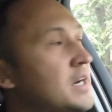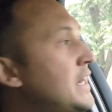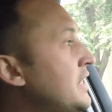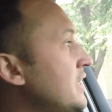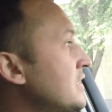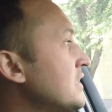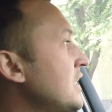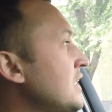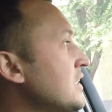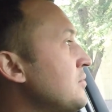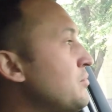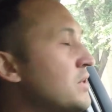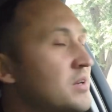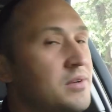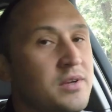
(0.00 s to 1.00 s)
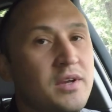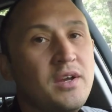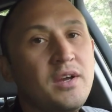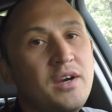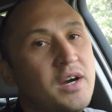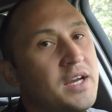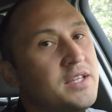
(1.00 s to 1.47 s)
оригинальными,
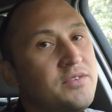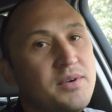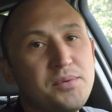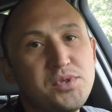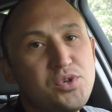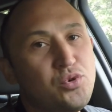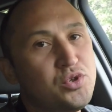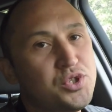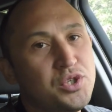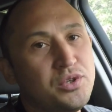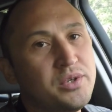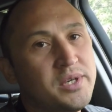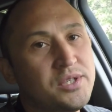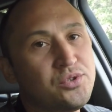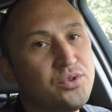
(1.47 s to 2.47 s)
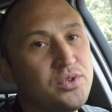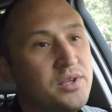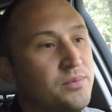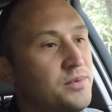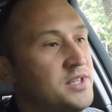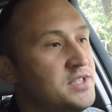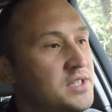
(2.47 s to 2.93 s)
они вообще очень хорошо
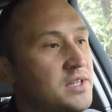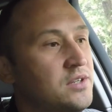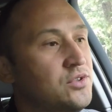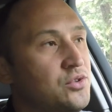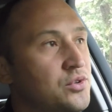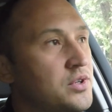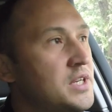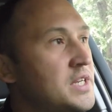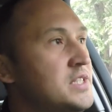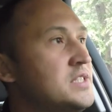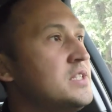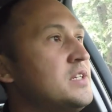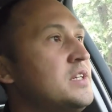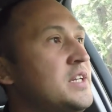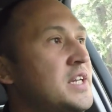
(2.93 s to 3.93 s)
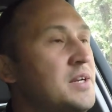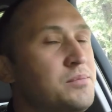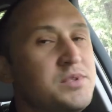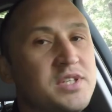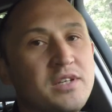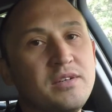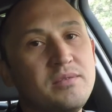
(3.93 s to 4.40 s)
тормозили. Но эти
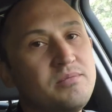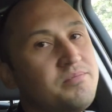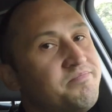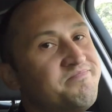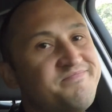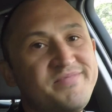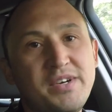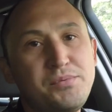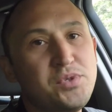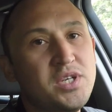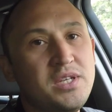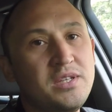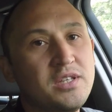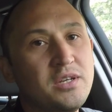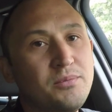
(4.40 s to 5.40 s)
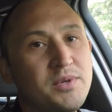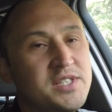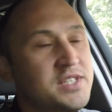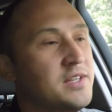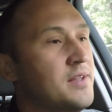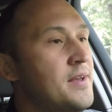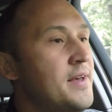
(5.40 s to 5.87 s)
ремза вообще не
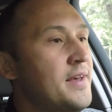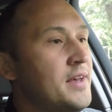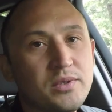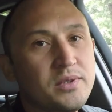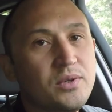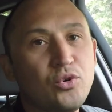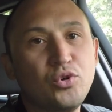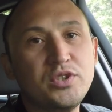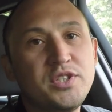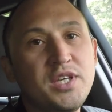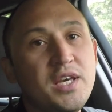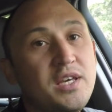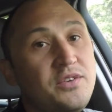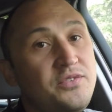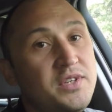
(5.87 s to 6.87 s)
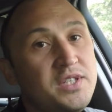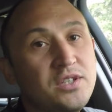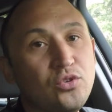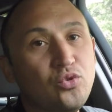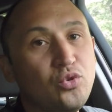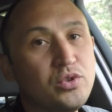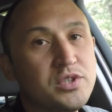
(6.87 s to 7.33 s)
тормозят. Хоть я и
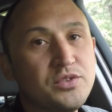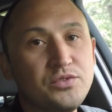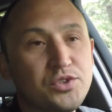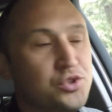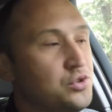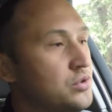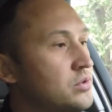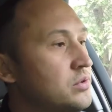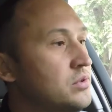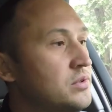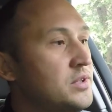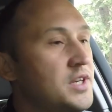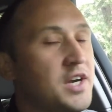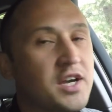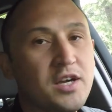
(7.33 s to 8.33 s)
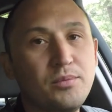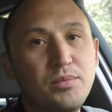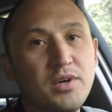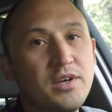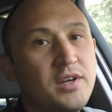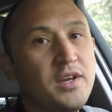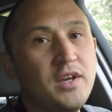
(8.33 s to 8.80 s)
видел отзывы, что
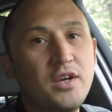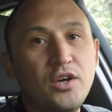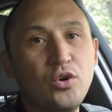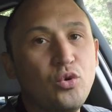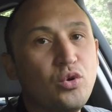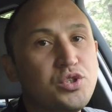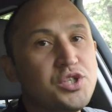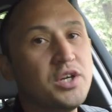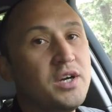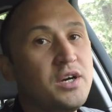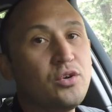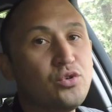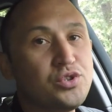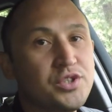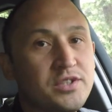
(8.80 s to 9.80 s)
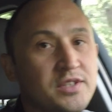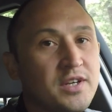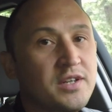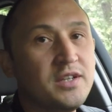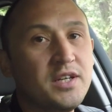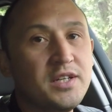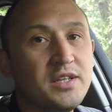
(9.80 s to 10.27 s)
якобы очень хорошие
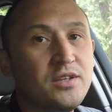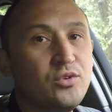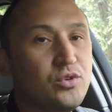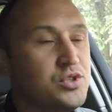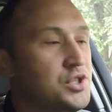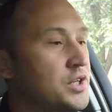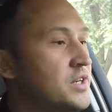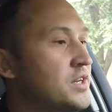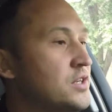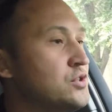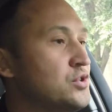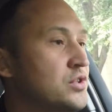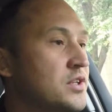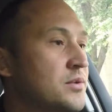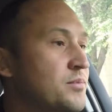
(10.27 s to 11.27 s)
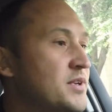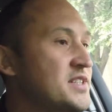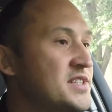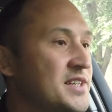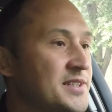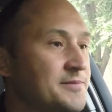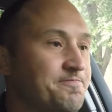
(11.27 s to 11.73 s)
накладки, очень хорошо
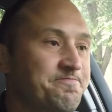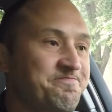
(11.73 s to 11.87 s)
тормозят,